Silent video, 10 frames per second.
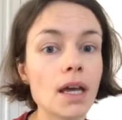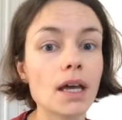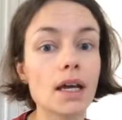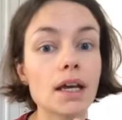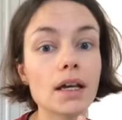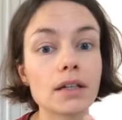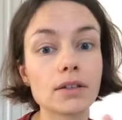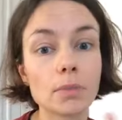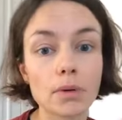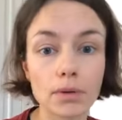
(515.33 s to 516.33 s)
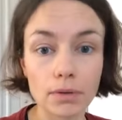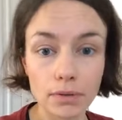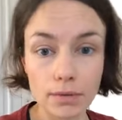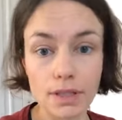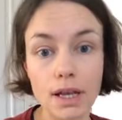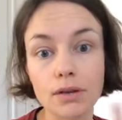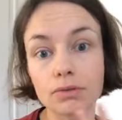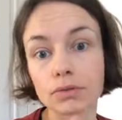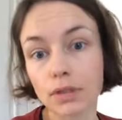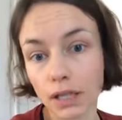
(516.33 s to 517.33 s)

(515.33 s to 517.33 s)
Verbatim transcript: e, no bo Zachód,